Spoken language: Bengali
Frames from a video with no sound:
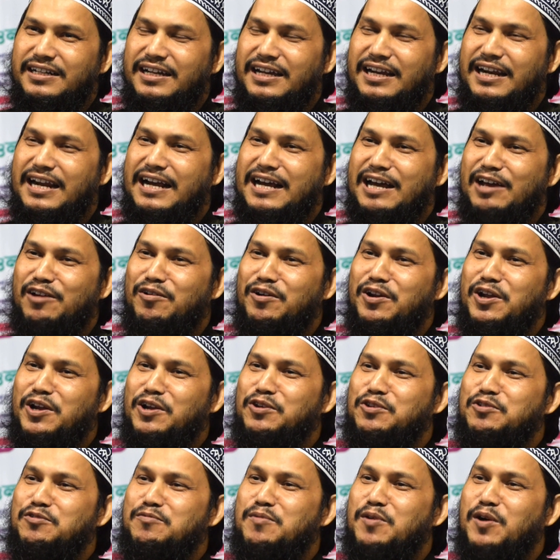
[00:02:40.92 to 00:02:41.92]
এলাকার অনেক
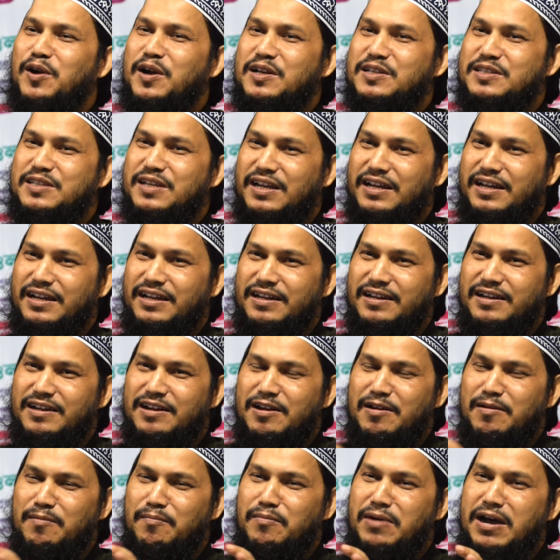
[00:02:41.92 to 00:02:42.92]
যুবক আছে
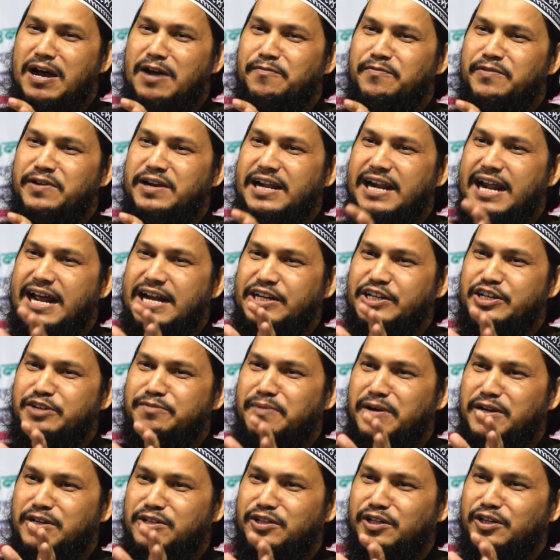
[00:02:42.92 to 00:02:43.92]
মাহফিলের আশি
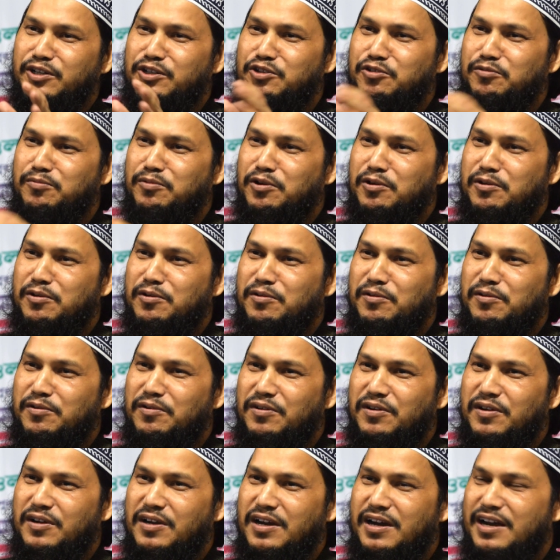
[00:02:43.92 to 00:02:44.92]
পার্সেন্ট যুবক
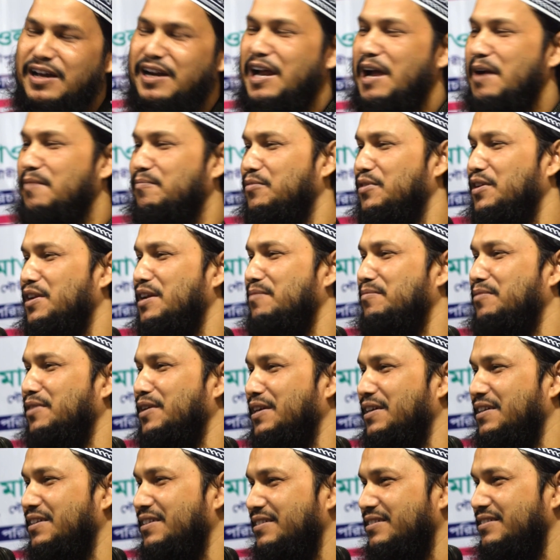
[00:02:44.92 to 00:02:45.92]
আলহামদুলিল্লাহ
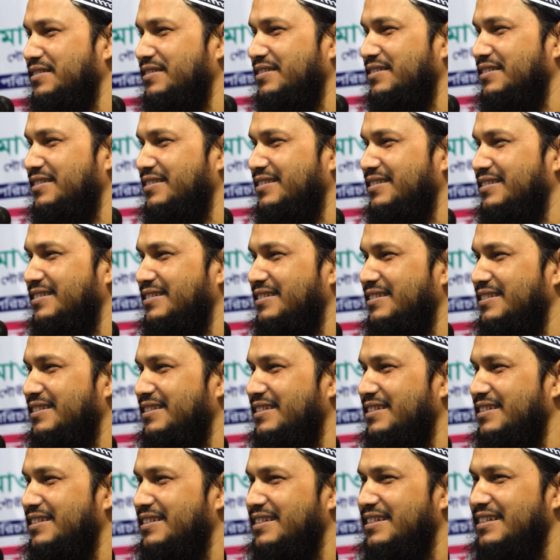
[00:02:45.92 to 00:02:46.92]
বলেন
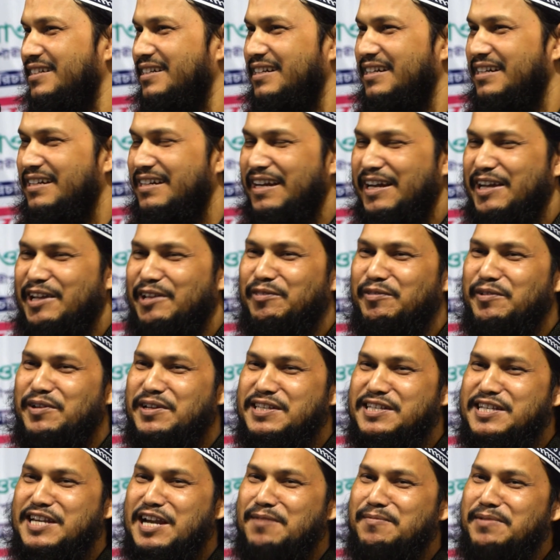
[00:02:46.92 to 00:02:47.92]
এটা কিন্তু
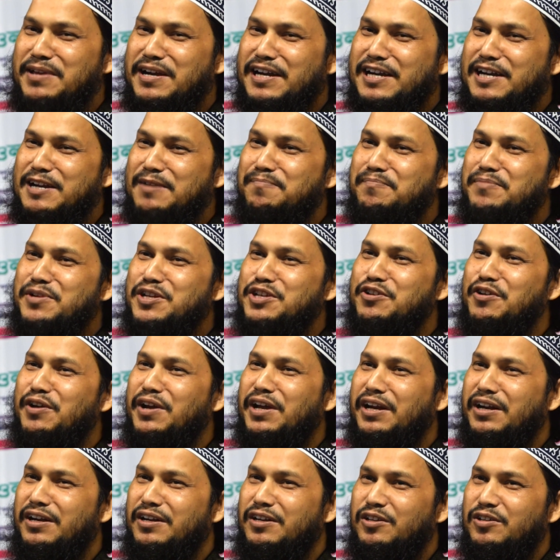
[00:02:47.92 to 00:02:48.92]
ইসলামের একটা
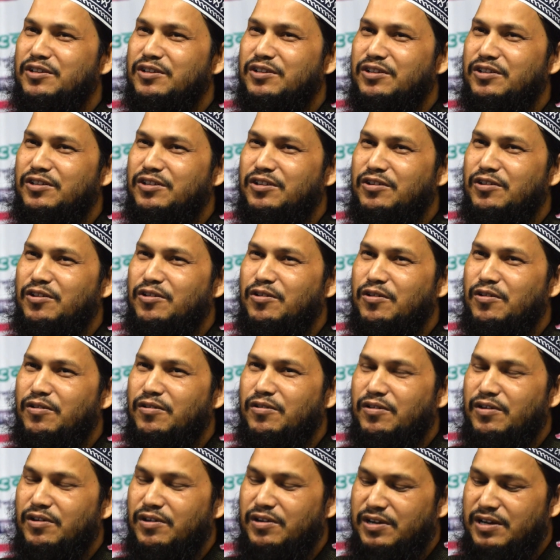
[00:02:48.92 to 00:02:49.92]
বিজয়ের
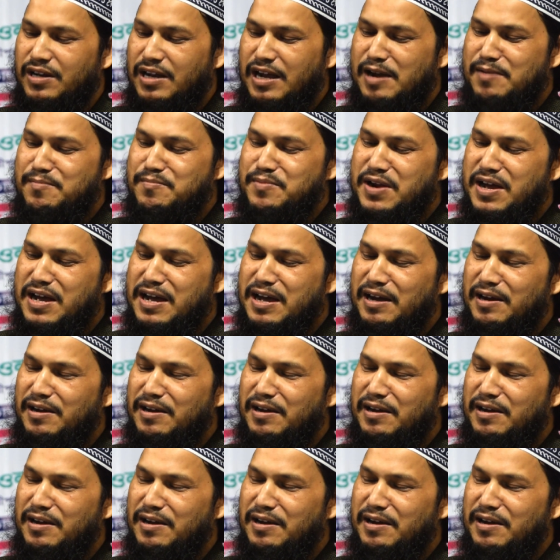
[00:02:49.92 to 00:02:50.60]
আমরা